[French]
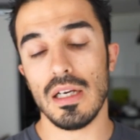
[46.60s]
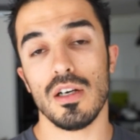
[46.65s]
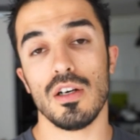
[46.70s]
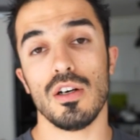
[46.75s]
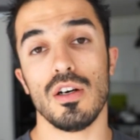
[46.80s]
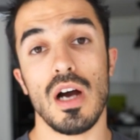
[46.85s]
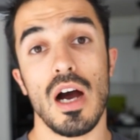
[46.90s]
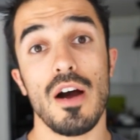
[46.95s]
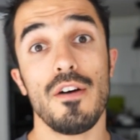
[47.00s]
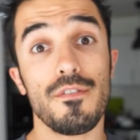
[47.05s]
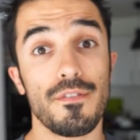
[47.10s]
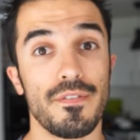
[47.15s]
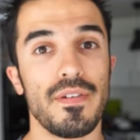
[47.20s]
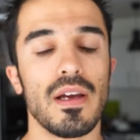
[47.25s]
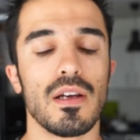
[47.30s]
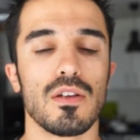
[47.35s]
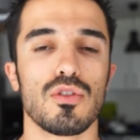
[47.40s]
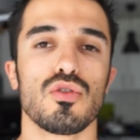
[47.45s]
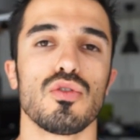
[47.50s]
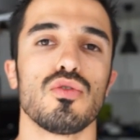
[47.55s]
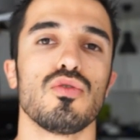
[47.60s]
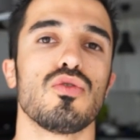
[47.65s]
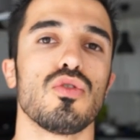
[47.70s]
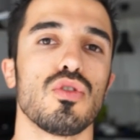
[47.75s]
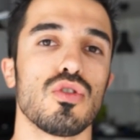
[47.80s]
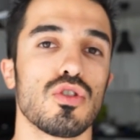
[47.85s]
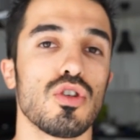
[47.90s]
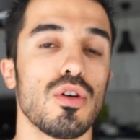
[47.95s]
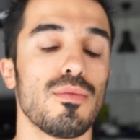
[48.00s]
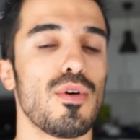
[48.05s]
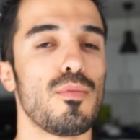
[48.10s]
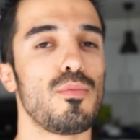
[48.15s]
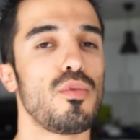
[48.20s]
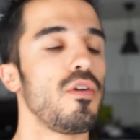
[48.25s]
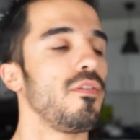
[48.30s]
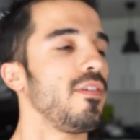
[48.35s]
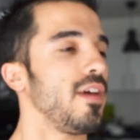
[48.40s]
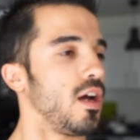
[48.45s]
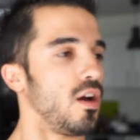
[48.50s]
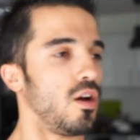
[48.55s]
Euh, enfin sur du ton sombre
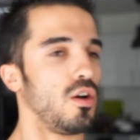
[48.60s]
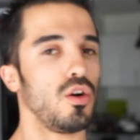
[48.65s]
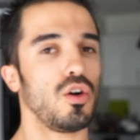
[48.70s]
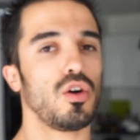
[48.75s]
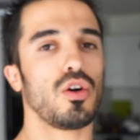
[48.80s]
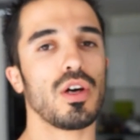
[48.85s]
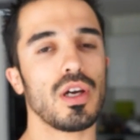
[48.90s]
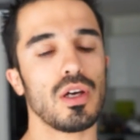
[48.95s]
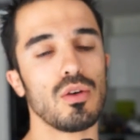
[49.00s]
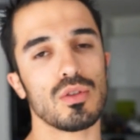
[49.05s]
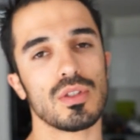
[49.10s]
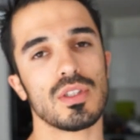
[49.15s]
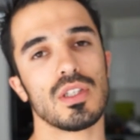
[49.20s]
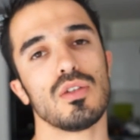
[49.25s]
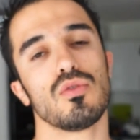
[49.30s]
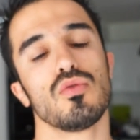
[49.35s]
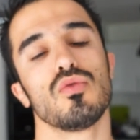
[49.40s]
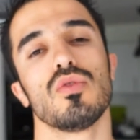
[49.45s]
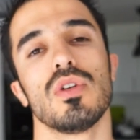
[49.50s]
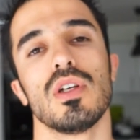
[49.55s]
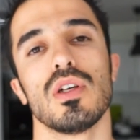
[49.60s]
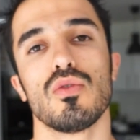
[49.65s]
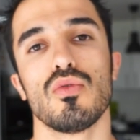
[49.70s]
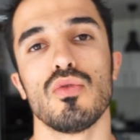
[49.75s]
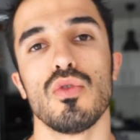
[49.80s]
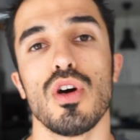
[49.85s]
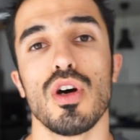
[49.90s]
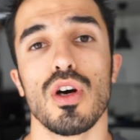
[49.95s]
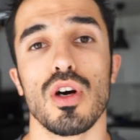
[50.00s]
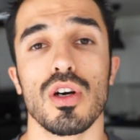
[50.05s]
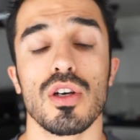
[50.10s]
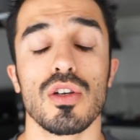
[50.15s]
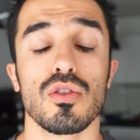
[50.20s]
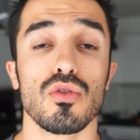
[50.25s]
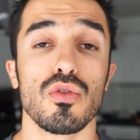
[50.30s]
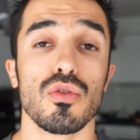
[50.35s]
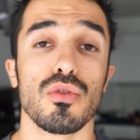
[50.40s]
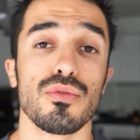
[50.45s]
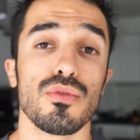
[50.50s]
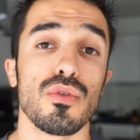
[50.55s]
pour faire euh, rehausser toutes les couleurs
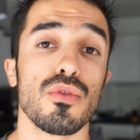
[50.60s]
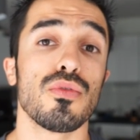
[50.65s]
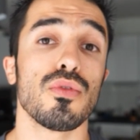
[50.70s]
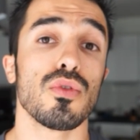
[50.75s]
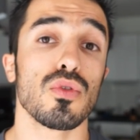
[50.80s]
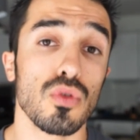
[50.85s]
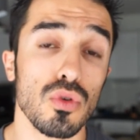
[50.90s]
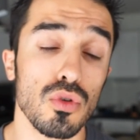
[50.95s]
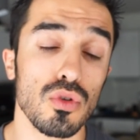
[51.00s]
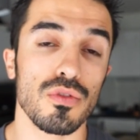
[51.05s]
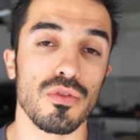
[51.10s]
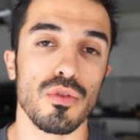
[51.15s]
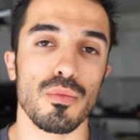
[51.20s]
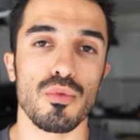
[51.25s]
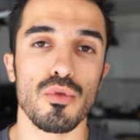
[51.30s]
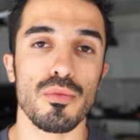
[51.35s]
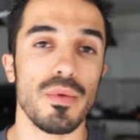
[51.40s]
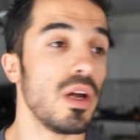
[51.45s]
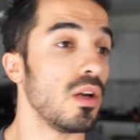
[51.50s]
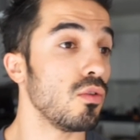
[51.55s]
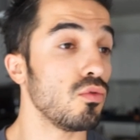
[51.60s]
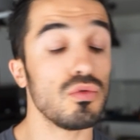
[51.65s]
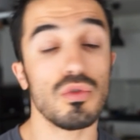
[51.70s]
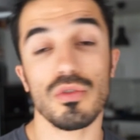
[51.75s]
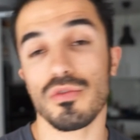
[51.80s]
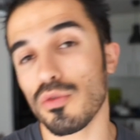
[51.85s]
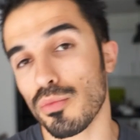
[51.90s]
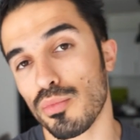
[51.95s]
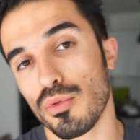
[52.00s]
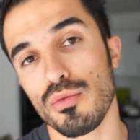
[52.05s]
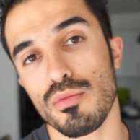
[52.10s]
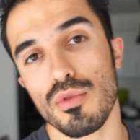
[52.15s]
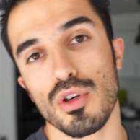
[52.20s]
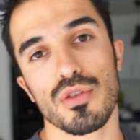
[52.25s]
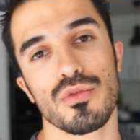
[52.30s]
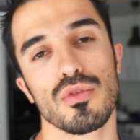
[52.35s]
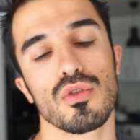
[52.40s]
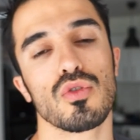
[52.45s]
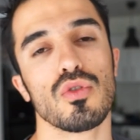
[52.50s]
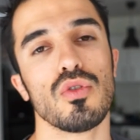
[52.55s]
de vos photos, de vos plus ou de vos plus
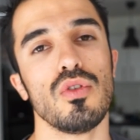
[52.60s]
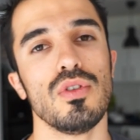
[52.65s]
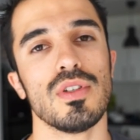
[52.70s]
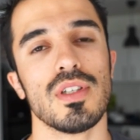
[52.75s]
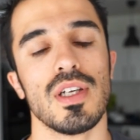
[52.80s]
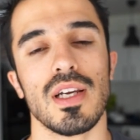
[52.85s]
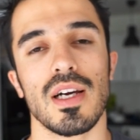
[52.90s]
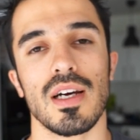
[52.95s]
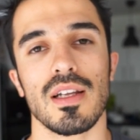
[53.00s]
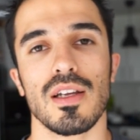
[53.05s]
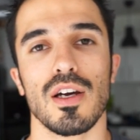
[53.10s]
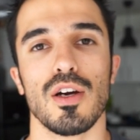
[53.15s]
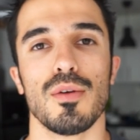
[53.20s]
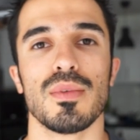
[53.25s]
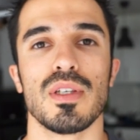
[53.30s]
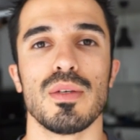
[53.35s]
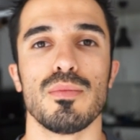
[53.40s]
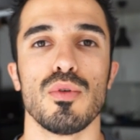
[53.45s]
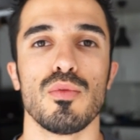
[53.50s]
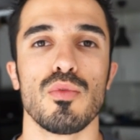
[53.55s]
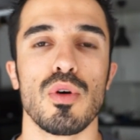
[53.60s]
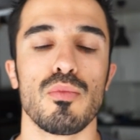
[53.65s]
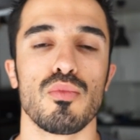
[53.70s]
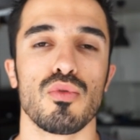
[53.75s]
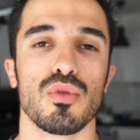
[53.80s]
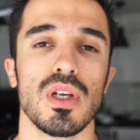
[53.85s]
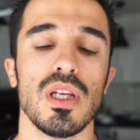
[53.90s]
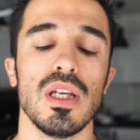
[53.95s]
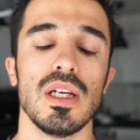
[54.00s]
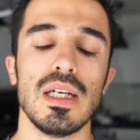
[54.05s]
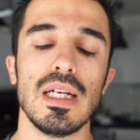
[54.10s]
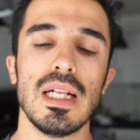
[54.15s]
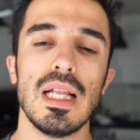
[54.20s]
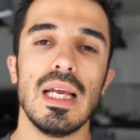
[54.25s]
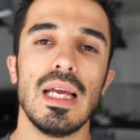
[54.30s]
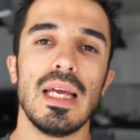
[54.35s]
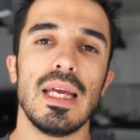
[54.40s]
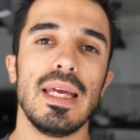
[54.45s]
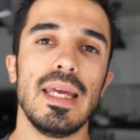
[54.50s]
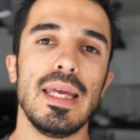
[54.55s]
moches photos, ça les rendra un petit peu moins pourris.
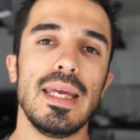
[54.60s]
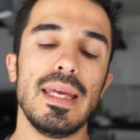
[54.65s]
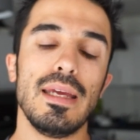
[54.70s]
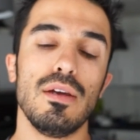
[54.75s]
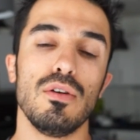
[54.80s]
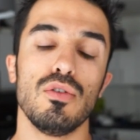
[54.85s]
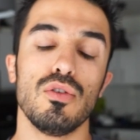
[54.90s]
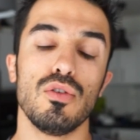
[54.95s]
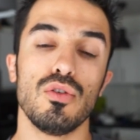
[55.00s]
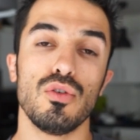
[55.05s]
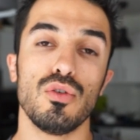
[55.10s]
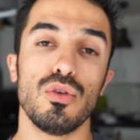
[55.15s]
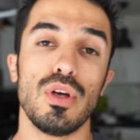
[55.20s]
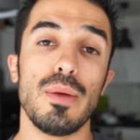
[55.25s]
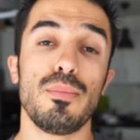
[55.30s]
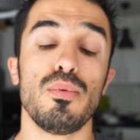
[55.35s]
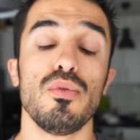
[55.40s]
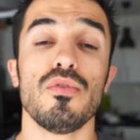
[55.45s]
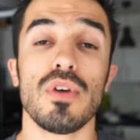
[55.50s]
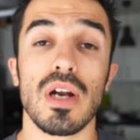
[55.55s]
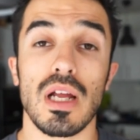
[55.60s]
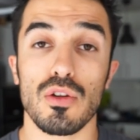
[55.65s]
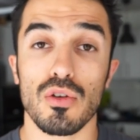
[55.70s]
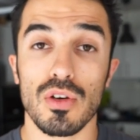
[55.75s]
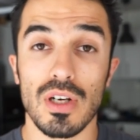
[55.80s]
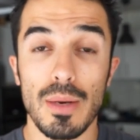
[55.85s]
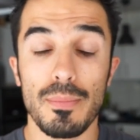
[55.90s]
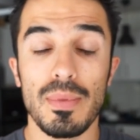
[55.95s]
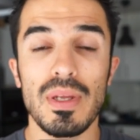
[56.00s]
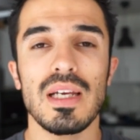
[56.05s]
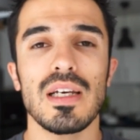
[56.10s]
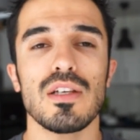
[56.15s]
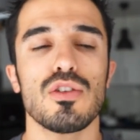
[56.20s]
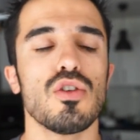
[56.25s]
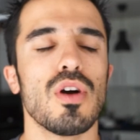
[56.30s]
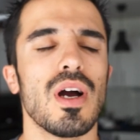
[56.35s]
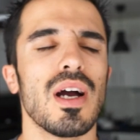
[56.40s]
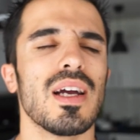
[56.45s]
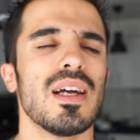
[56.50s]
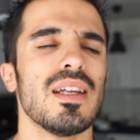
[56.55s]
Euh, et, puis voilà, donc
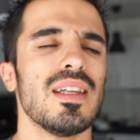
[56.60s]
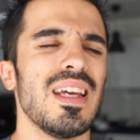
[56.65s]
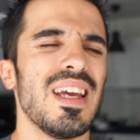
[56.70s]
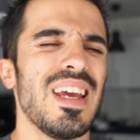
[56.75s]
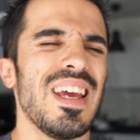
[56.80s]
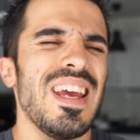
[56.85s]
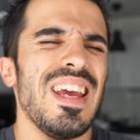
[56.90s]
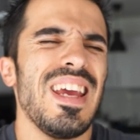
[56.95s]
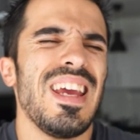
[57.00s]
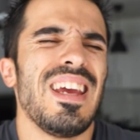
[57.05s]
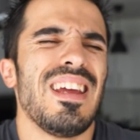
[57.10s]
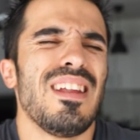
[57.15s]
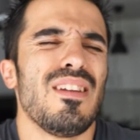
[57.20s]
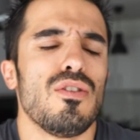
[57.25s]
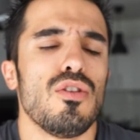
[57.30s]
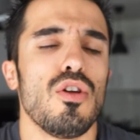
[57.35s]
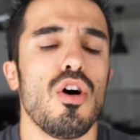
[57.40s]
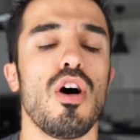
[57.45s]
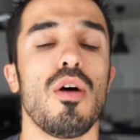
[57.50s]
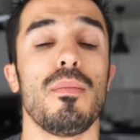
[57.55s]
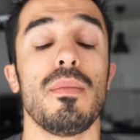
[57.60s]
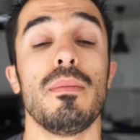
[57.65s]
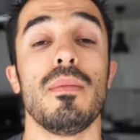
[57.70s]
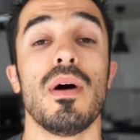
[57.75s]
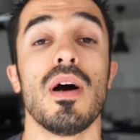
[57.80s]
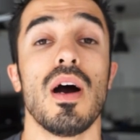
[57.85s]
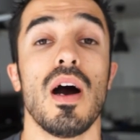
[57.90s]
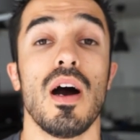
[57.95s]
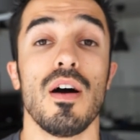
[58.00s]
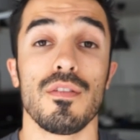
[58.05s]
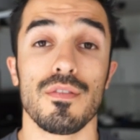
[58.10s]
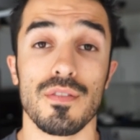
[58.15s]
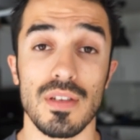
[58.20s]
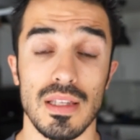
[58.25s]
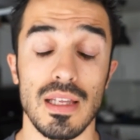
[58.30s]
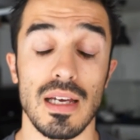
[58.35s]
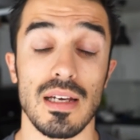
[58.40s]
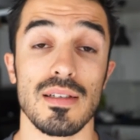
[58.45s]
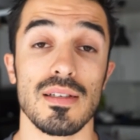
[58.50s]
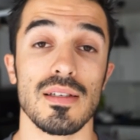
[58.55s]
l'application a gagné énormément en
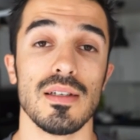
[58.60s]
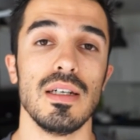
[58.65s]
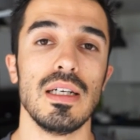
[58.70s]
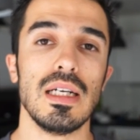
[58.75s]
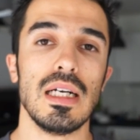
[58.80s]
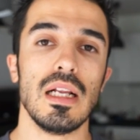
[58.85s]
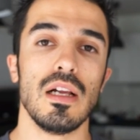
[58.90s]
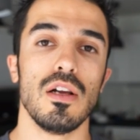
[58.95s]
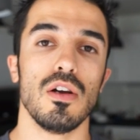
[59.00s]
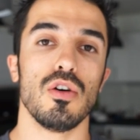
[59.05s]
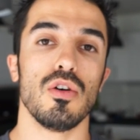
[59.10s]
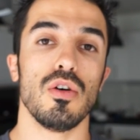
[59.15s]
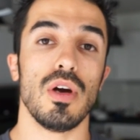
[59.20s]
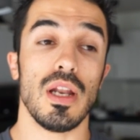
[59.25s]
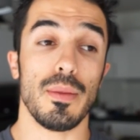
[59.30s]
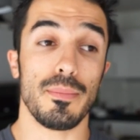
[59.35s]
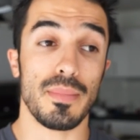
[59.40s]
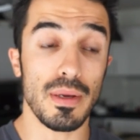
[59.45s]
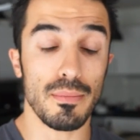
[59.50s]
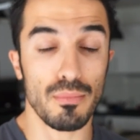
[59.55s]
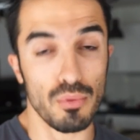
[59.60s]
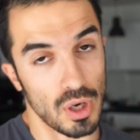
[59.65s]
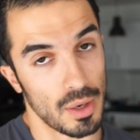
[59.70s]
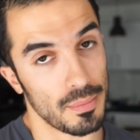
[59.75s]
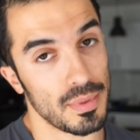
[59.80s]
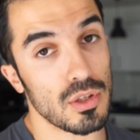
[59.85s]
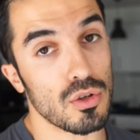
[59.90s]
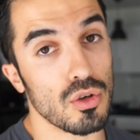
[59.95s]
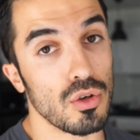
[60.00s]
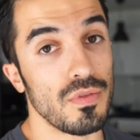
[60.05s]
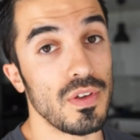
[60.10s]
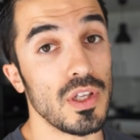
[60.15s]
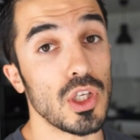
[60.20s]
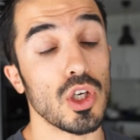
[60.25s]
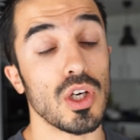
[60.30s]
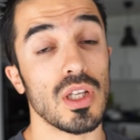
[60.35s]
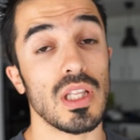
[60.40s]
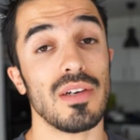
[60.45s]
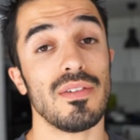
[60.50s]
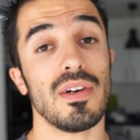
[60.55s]
vitesse. Euh, elle est bien plus rapide que le
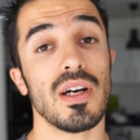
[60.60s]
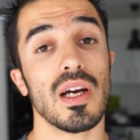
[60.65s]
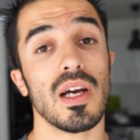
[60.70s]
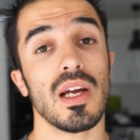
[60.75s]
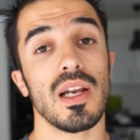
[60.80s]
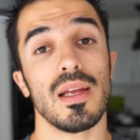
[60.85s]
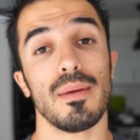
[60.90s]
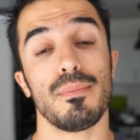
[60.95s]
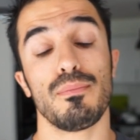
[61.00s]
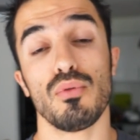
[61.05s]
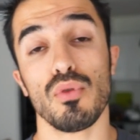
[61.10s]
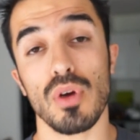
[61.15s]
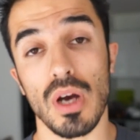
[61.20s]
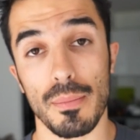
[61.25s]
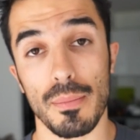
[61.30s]
Flickr d'avant, elle est plus